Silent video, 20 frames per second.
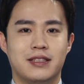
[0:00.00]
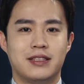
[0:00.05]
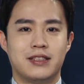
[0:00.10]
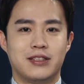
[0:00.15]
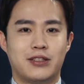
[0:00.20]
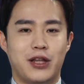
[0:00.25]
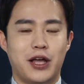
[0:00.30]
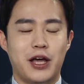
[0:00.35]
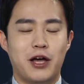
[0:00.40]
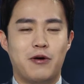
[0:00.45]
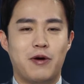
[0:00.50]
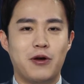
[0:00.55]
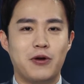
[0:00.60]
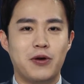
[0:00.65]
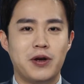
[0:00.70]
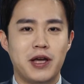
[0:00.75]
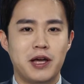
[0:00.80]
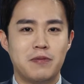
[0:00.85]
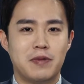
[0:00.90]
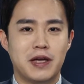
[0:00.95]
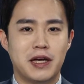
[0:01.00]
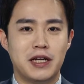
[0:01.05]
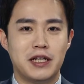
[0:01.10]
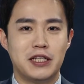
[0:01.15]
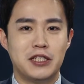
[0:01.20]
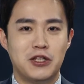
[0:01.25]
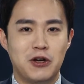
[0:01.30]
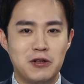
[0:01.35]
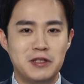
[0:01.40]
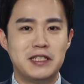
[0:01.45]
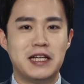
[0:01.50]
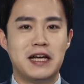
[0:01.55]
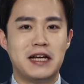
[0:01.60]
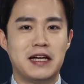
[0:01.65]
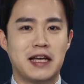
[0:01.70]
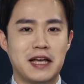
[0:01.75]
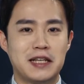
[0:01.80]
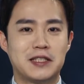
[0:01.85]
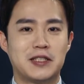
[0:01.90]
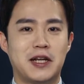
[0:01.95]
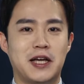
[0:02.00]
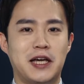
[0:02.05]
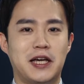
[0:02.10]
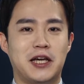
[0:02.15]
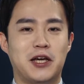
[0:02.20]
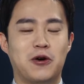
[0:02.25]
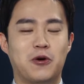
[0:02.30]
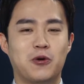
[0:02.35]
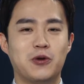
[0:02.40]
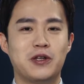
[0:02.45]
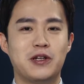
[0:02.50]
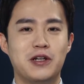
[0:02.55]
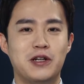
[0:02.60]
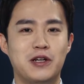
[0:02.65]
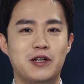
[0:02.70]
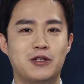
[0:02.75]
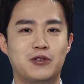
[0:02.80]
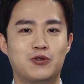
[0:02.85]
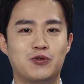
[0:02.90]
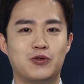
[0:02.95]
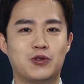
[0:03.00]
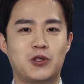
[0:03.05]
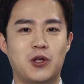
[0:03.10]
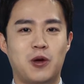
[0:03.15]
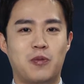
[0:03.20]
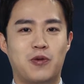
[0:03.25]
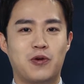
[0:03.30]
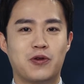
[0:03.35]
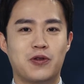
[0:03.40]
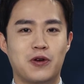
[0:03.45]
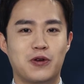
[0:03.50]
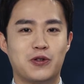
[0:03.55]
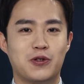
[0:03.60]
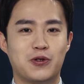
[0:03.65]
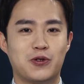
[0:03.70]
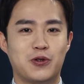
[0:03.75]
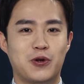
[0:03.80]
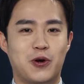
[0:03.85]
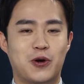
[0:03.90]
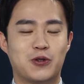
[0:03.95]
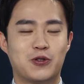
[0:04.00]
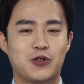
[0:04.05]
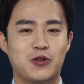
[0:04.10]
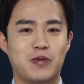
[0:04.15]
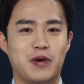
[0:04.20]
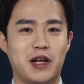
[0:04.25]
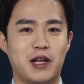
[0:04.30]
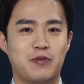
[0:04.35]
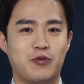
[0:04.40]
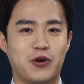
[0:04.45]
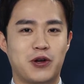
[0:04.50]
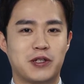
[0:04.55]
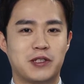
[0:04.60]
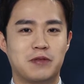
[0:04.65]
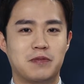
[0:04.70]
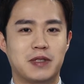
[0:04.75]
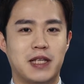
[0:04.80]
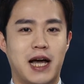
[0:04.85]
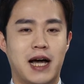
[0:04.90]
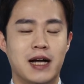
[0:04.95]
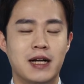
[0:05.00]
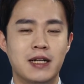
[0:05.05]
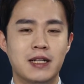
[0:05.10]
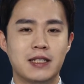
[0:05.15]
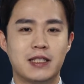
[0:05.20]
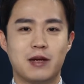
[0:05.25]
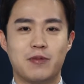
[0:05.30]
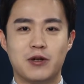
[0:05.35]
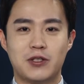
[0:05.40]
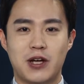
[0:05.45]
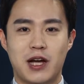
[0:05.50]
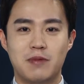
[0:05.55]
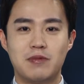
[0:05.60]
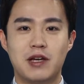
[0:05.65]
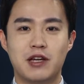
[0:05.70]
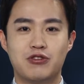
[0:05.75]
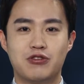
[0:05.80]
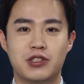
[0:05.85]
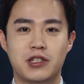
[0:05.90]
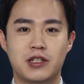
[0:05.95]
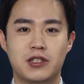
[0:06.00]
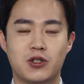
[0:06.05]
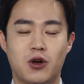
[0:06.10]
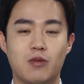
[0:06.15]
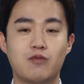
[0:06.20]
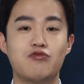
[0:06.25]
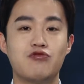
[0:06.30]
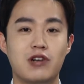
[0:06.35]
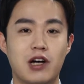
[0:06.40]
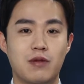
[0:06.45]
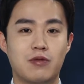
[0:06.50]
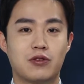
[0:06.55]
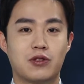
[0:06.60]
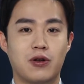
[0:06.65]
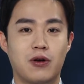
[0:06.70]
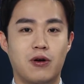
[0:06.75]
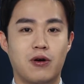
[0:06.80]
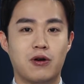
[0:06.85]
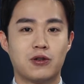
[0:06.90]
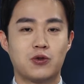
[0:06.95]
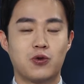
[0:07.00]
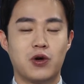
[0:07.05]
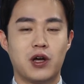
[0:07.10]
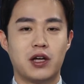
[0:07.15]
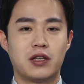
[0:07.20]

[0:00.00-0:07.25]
네, 화요일에 함께하는 현장 엑스레이 오늘 순서 본격적으로 출발해 보겠습니다. 자, 먼저 함께 해주실 전문가부터 소개해